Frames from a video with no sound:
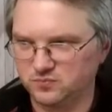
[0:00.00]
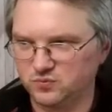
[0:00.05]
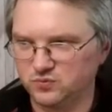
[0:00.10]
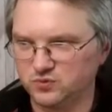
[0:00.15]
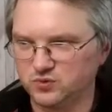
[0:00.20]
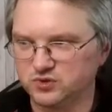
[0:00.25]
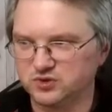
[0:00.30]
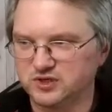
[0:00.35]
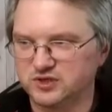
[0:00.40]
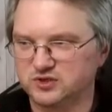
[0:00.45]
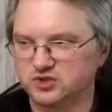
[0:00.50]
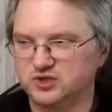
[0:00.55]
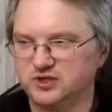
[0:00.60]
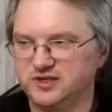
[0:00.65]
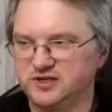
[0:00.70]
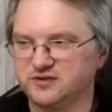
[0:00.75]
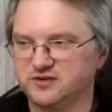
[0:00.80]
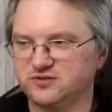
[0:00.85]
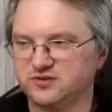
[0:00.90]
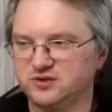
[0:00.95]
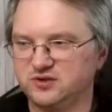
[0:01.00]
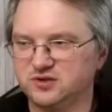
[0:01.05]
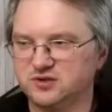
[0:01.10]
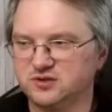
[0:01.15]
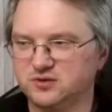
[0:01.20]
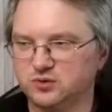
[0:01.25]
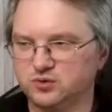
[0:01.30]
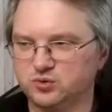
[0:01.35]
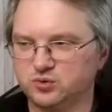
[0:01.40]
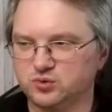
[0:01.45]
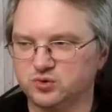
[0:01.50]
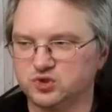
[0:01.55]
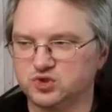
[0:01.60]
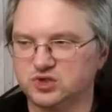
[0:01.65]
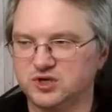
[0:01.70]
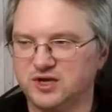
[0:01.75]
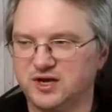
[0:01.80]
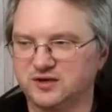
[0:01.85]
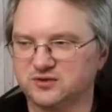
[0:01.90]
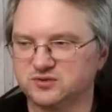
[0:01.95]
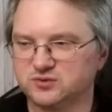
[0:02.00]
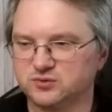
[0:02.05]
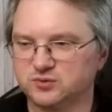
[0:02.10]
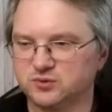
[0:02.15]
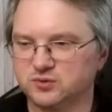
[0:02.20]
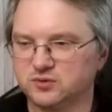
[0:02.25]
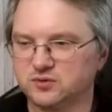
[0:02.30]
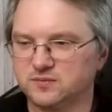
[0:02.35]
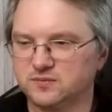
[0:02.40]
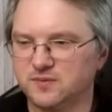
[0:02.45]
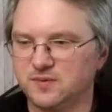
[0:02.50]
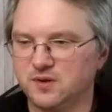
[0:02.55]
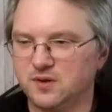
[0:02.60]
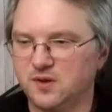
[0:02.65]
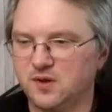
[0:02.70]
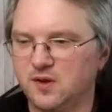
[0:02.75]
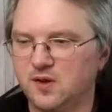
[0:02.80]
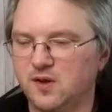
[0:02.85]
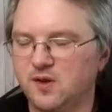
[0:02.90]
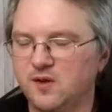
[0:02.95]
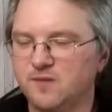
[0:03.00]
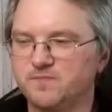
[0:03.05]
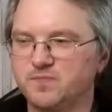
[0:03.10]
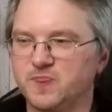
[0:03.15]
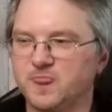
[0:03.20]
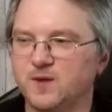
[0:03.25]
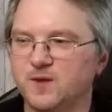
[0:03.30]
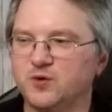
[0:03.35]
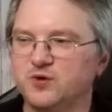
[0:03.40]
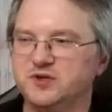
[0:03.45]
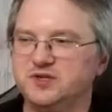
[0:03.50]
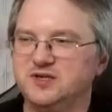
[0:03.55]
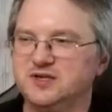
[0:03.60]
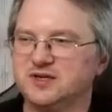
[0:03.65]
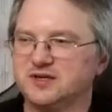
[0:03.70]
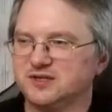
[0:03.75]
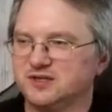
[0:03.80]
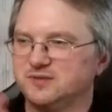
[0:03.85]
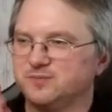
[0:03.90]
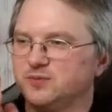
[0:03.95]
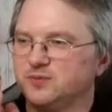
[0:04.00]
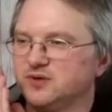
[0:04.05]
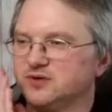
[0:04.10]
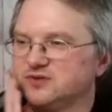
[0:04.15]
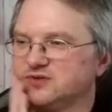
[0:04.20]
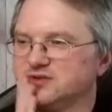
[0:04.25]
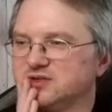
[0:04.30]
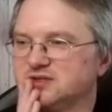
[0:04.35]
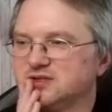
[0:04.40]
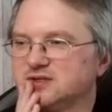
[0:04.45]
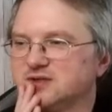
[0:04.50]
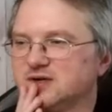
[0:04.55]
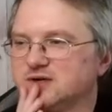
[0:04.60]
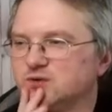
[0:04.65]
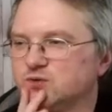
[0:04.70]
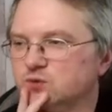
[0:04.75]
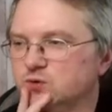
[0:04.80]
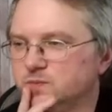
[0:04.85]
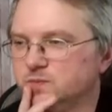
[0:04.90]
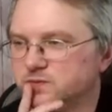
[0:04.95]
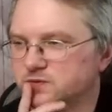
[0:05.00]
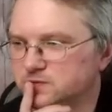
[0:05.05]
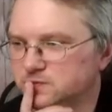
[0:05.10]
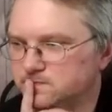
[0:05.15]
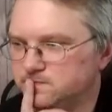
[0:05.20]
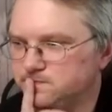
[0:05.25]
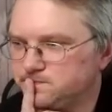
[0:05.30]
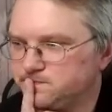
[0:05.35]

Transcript: Du jetzt schlägst sie hier, na gut, ich schlag zurück. Und hier hatte ich plötzlich gedacht, ups,